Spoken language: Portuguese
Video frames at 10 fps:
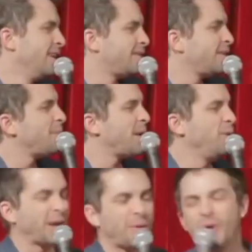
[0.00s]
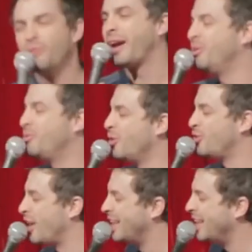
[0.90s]
Então ele pergunta quanto é que
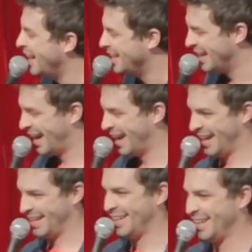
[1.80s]
você ganha.